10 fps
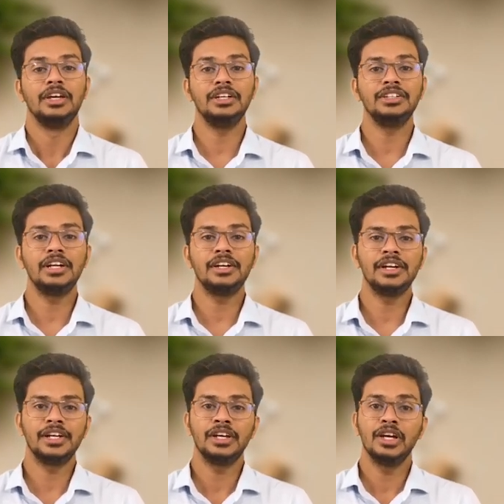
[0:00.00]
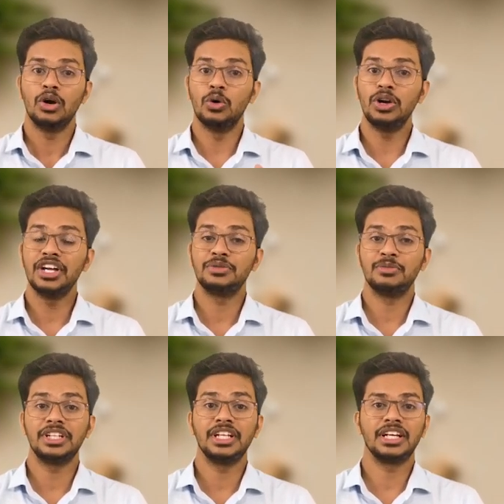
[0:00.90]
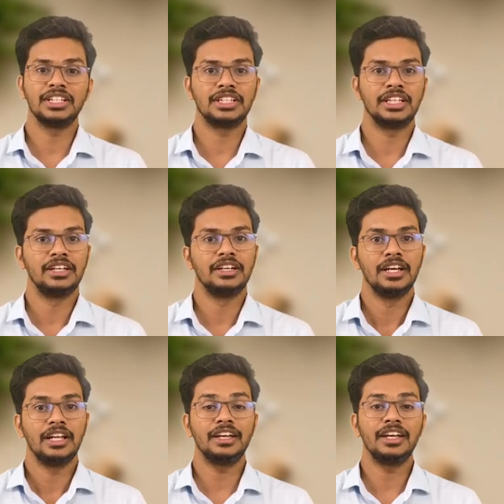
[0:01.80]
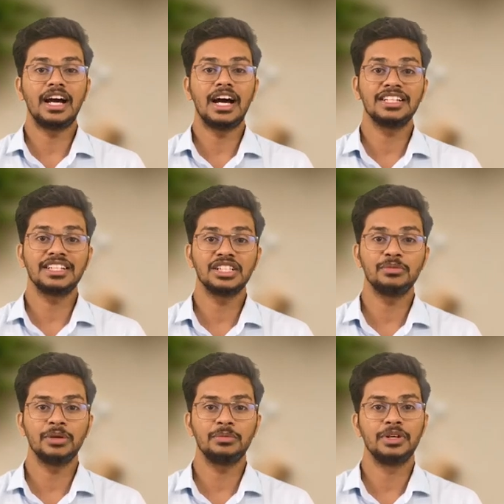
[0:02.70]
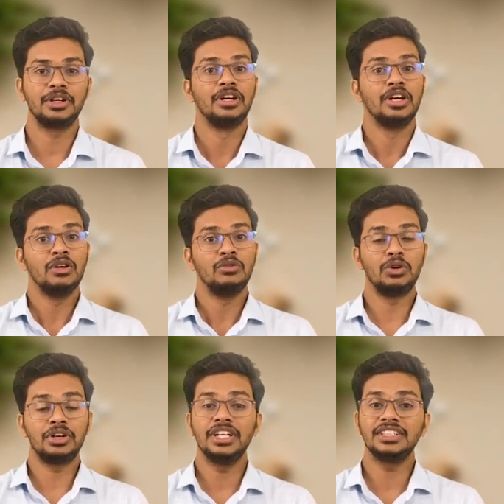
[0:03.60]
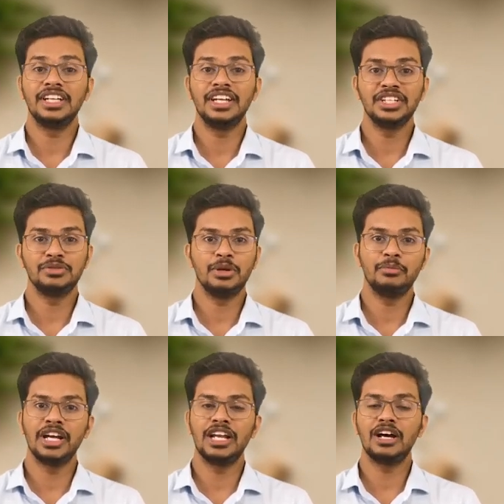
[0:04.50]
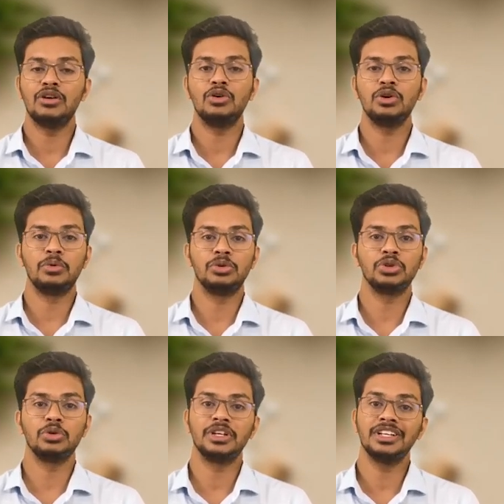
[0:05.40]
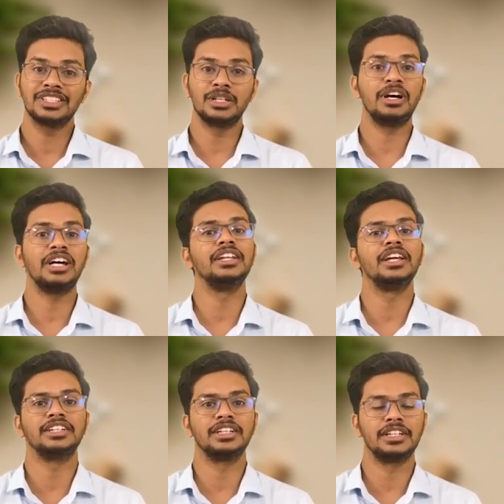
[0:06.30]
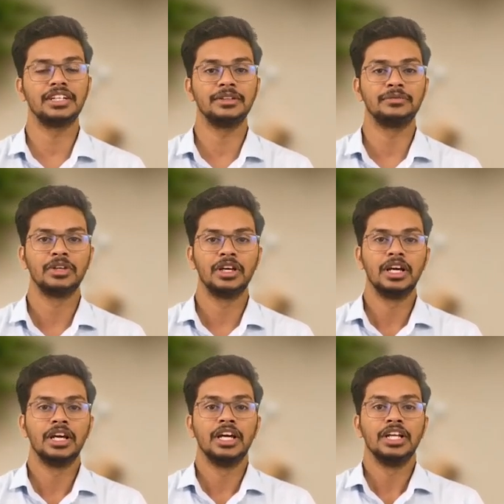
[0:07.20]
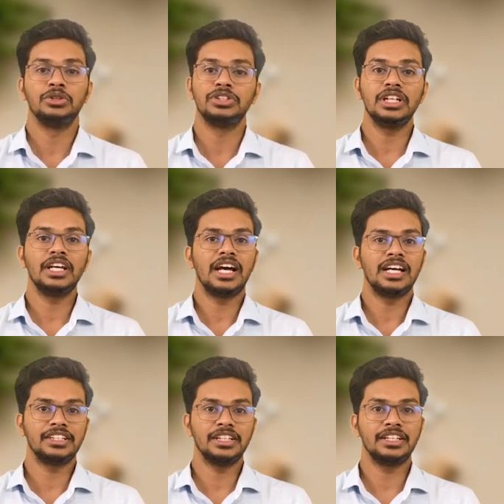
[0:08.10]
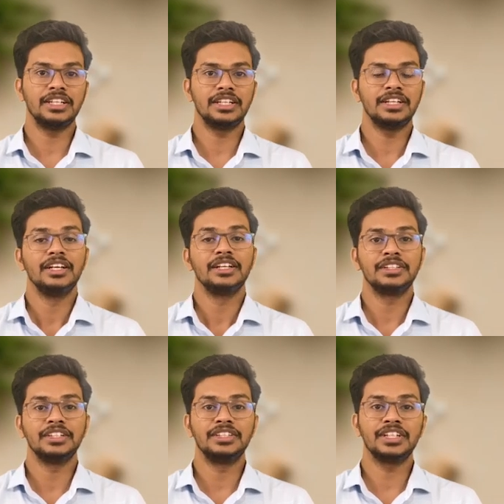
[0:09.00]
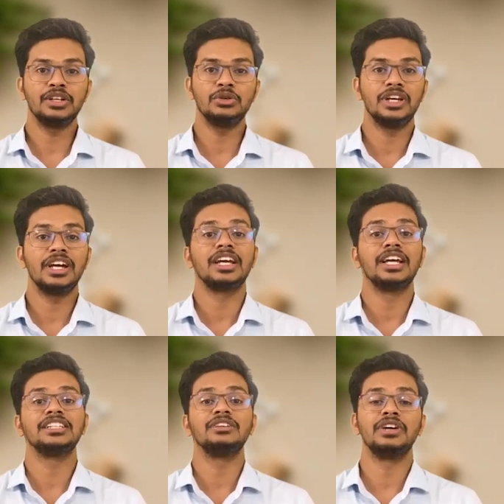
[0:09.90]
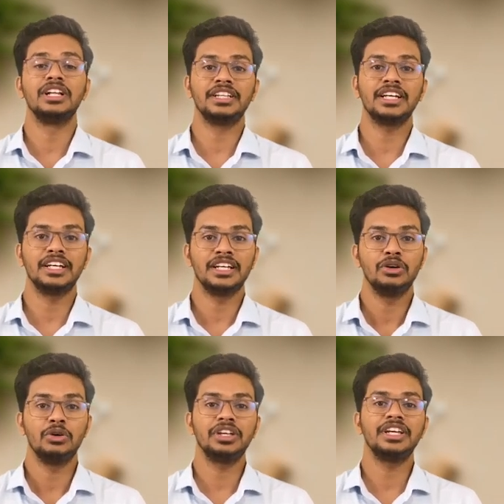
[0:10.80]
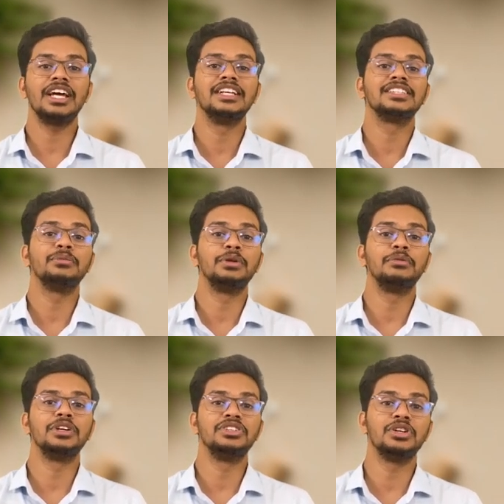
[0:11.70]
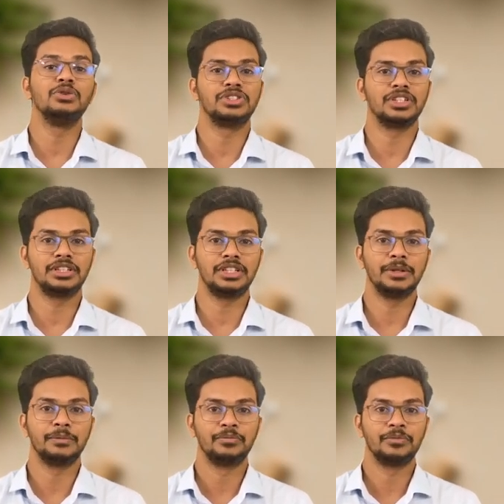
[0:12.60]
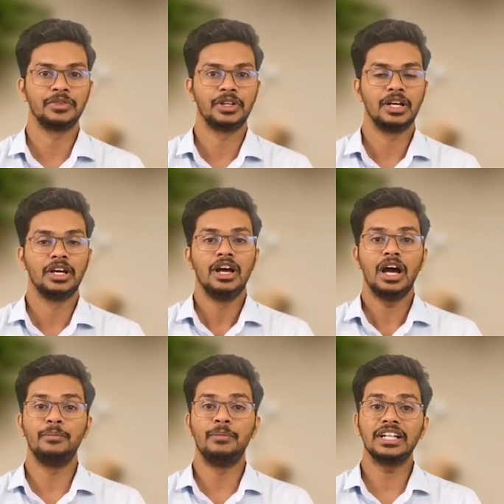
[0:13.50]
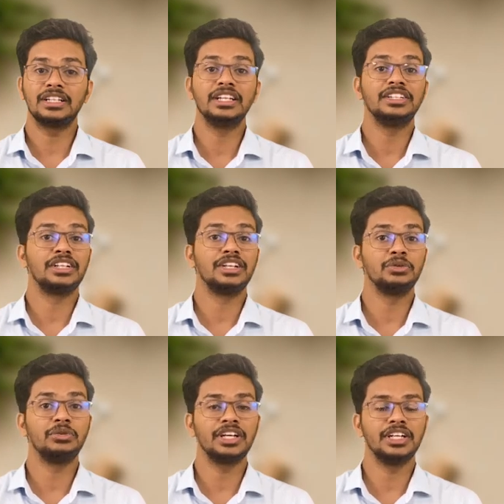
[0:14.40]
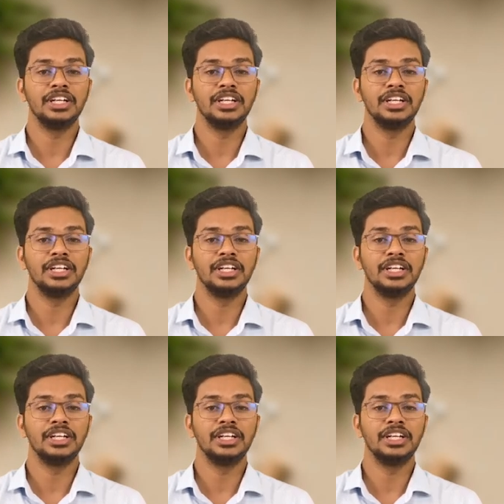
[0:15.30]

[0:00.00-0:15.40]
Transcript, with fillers: ये जनरली ओल्ड एज में देखा जाता है लेकिन आज के समय पर फोर्टीज़ की एज में महिलाओं और पुरुषों में समान देखा जाता है तो चलिए आज देखते हैं कि चिकनगुनिया कैसे फैलता है और क्या इसके प्रिवेंशन हो सकते हैं अब बात करें चिकनगुनिया की